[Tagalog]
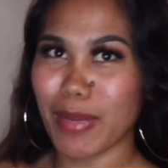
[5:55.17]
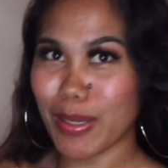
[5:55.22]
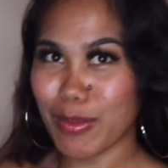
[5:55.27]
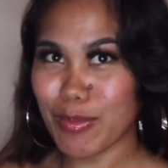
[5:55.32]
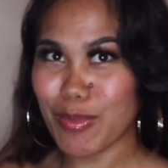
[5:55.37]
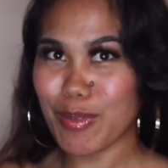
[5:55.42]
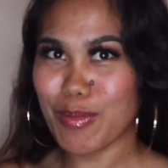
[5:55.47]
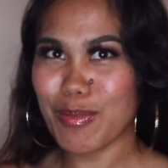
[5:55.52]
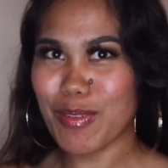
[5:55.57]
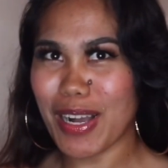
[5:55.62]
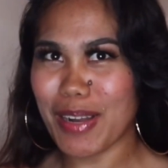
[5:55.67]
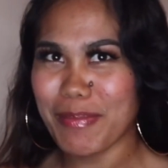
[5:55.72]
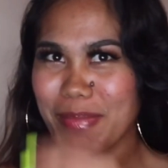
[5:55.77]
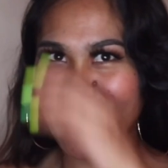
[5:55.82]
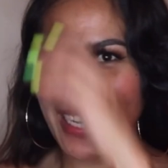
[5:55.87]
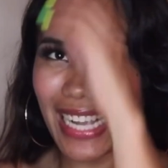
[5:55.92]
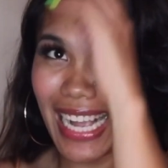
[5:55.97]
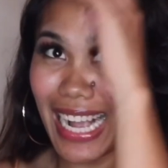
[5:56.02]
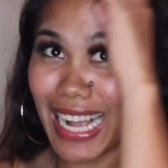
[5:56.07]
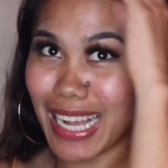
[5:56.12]
magmumukhang may
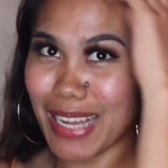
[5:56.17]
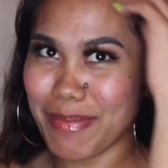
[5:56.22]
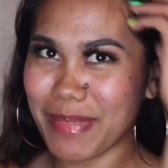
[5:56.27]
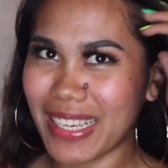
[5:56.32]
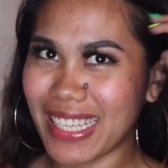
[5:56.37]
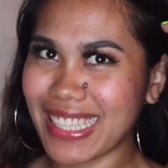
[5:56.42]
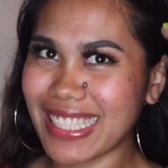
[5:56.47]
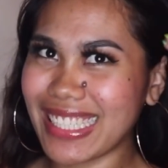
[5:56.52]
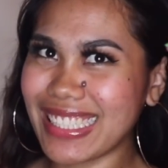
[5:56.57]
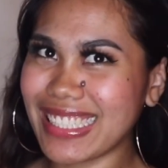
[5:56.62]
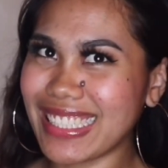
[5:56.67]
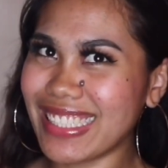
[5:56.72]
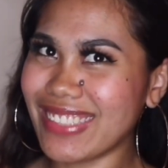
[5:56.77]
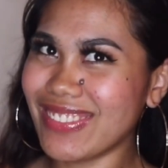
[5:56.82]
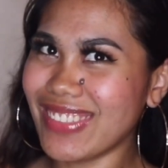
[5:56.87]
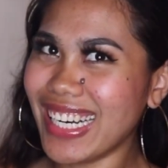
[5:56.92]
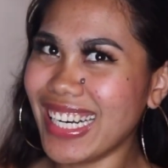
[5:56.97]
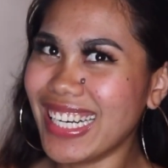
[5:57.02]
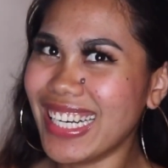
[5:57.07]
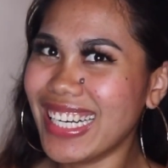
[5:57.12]
kakapitan,
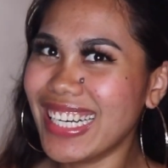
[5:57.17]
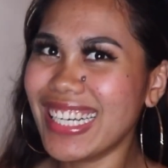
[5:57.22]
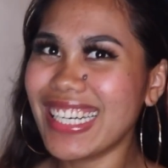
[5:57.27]
diba?